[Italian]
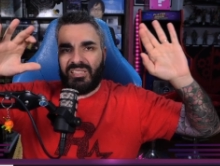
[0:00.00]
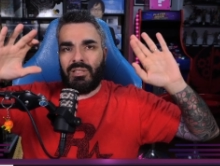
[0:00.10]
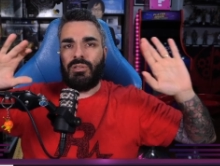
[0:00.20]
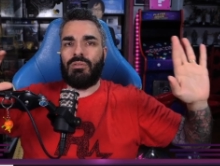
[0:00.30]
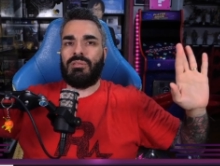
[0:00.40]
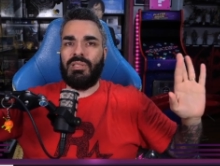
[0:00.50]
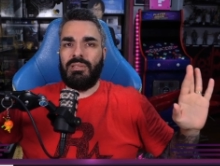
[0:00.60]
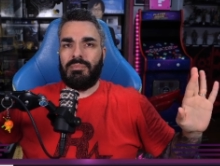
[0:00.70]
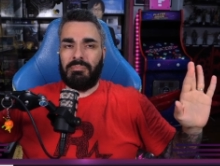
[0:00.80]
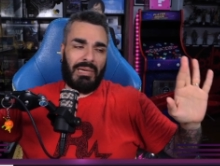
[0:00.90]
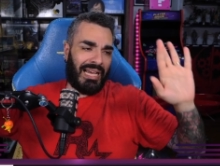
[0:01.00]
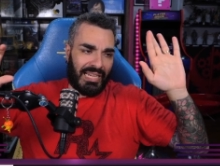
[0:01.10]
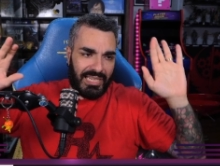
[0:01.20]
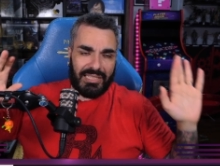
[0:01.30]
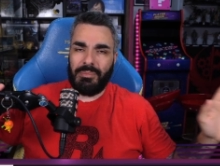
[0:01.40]
secondi, ma
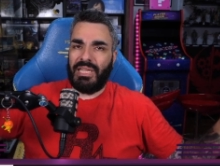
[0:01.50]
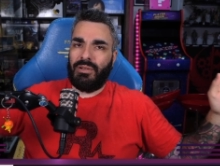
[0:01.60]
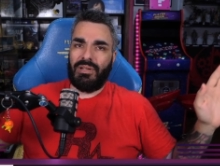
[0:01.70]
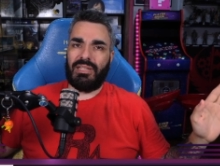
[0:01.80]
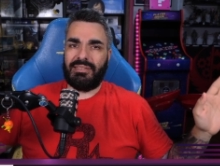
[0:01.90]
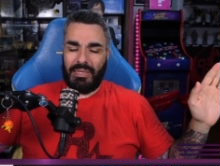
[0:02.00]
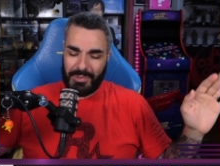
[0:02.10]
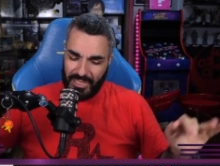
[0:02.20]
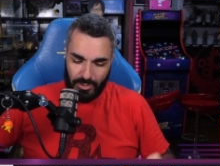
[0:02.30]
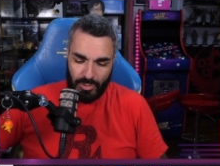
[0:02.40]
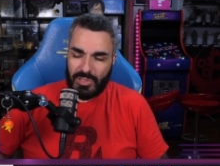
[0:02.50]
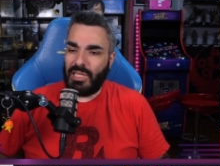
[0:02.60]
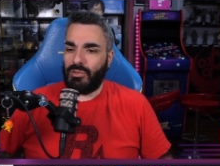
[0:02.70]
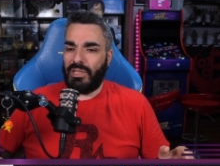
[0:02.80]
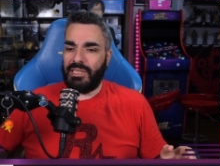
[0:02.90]
anche di meno in realtà perché sono
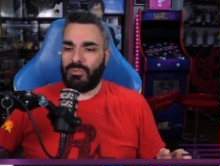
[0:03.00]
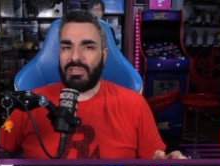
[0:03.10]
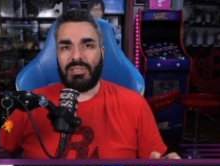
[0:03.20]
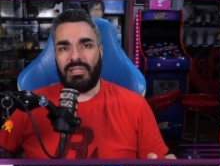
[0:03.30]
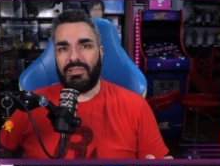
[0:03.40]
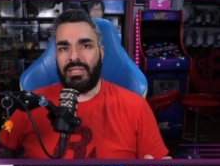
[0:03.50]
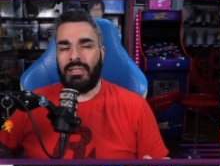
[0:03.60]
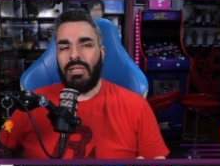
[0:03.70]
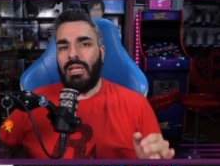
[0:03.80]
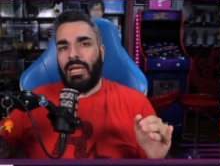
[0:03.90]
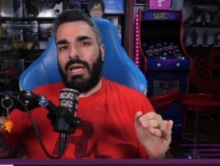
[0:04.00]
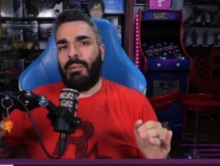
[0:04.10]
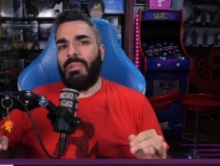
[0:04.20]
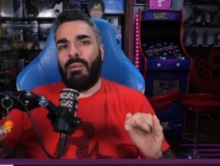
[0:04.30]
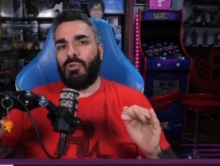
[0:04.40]
stato lento a scrivere,
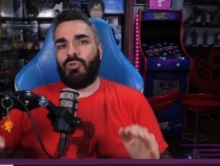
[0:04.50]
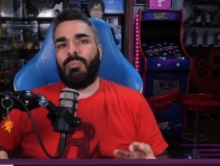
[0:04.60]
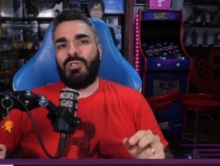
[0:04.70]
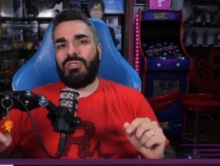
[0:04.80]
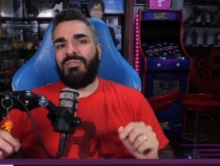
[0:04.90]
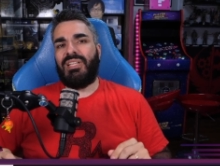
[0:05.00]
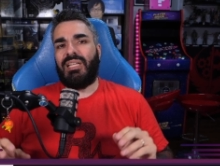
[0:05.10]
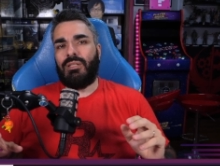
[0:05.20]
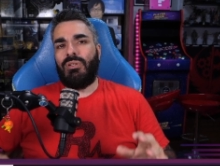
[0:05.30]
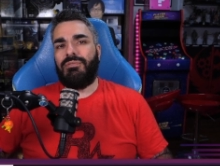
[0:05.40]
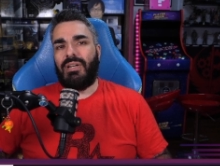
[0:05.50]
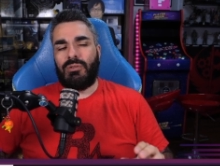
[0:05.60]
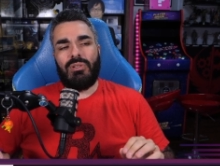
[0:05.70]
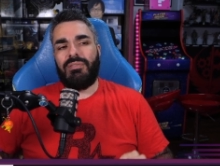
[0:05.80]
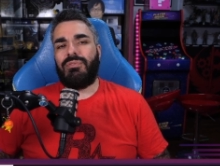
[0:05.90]
abbiamo subito sfatato il
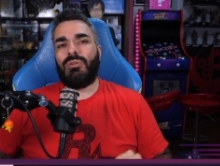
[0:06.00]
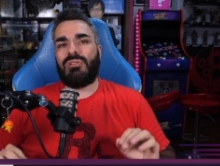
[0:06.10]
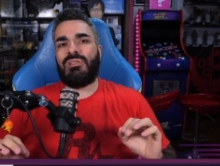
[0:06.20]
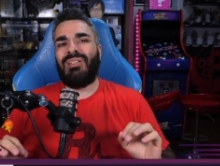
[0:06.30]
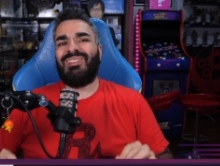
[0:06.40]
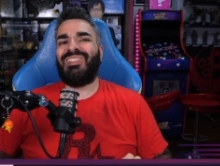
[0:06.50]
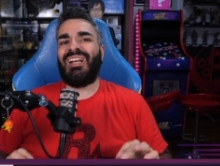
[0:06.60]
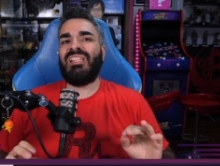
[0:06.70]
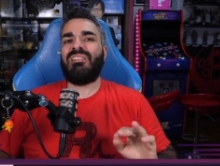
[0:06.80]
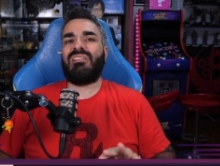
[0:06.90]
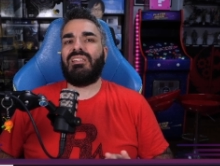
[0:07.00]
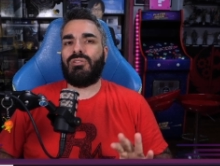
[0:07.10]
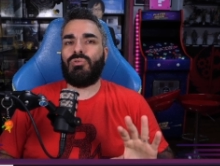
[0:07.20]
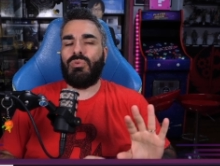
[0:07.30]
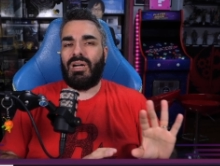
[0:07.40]
fatto che fosse
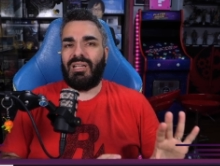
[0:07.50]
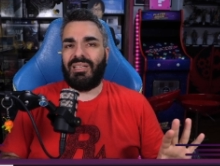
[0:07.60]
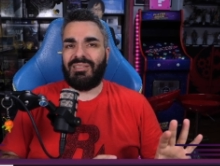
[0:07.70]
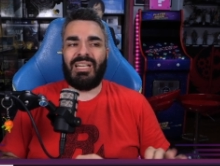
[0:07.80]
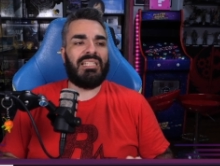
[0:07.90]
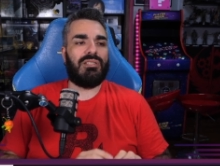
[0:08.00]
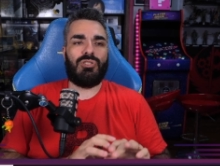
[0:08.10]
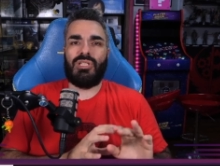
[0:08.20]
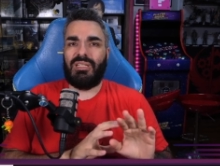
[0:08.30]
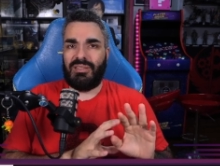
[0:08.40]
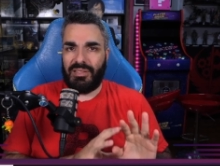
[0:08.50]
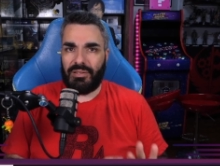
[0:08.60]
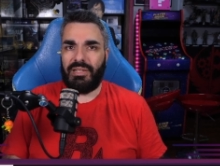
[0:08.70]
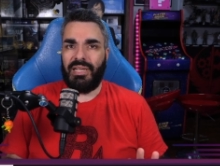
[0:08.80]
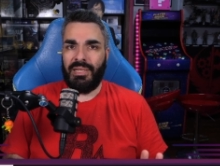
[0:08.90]
transessuale, transgender,
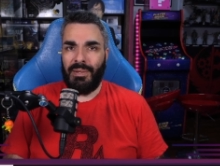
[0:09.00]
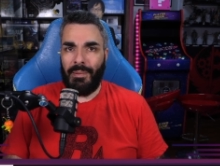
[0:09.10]
ok?